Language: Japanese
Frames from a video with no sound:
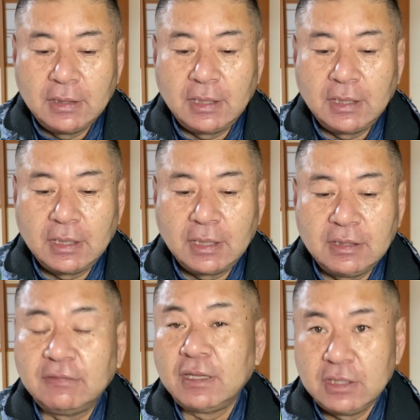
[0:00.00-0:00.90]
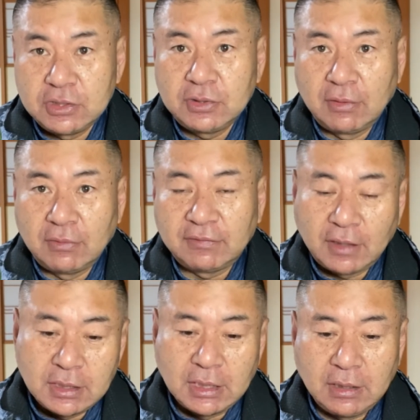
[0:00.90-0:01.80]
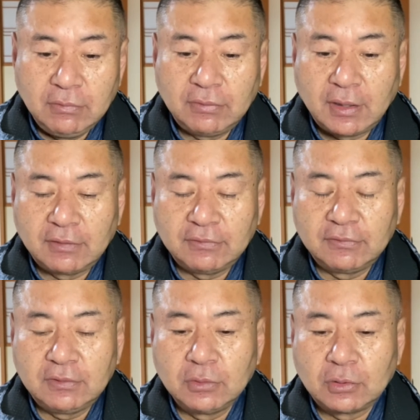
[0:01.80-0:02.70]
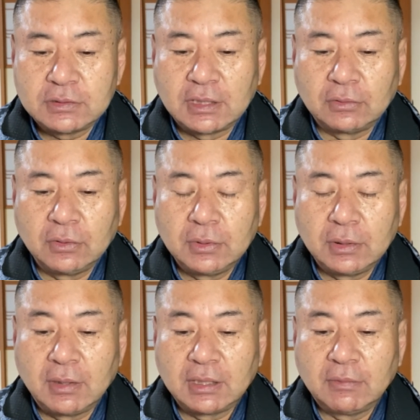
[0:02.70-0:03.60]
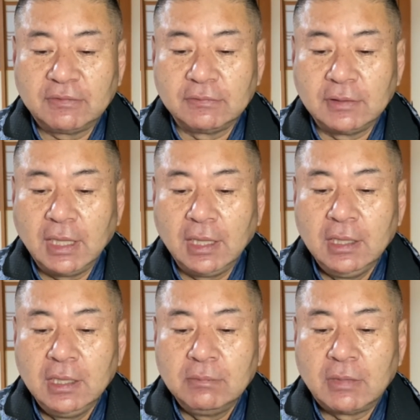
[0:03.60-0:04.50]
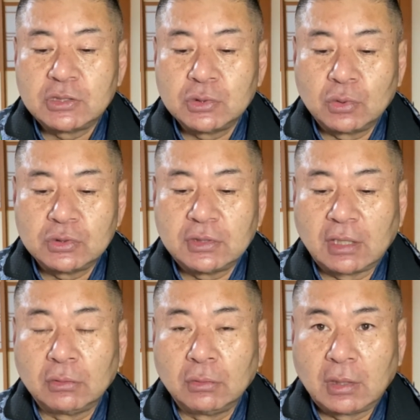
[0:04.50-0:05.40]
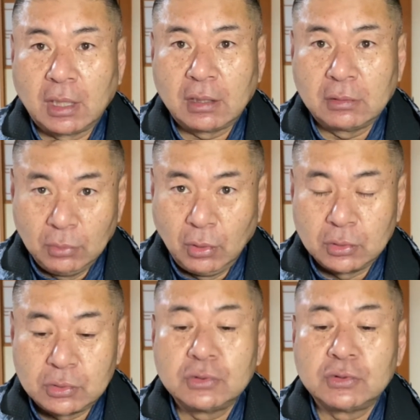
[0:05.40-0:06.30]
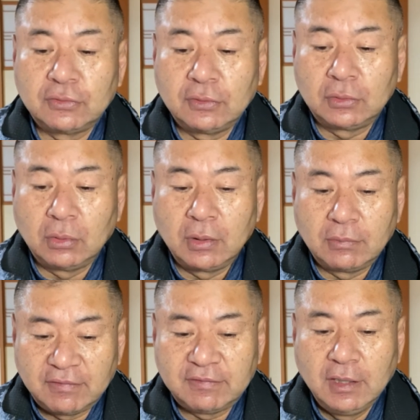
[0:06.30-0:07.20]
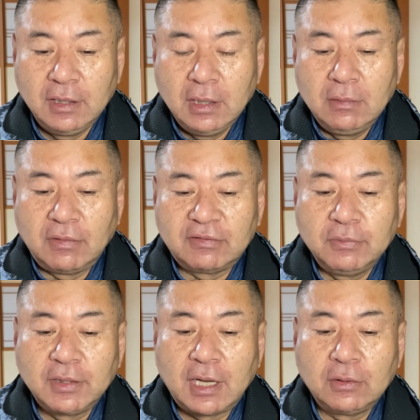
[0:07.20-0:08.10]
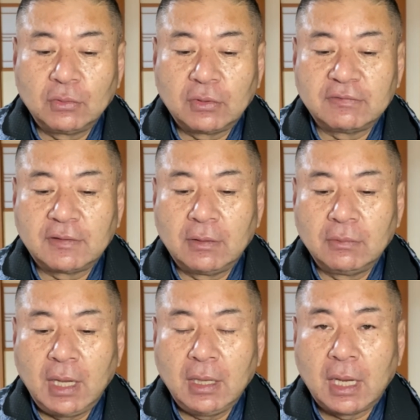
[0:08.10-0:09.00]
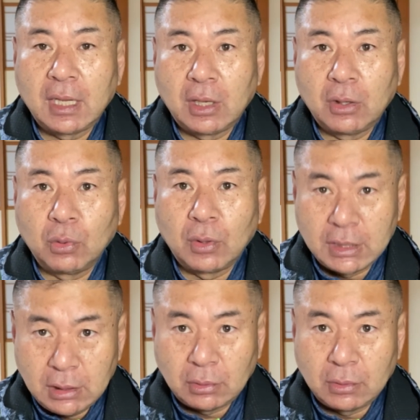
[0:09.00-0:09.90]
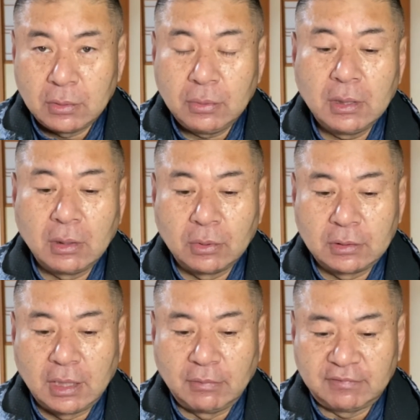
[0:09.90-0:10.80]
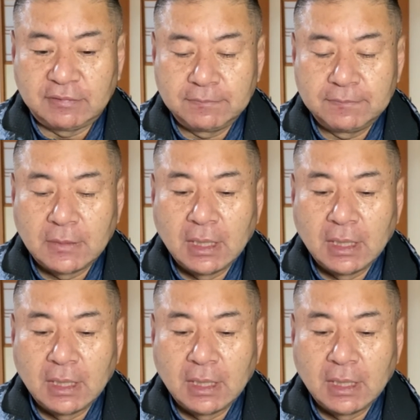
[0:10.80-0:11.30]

えー、2020年はさらにインフレが進む年だというふうに言われてますんで、まあ中古住宅の価格も上昇すると思います。まあ住み替えの決断は早い方がいいというふうに思っています。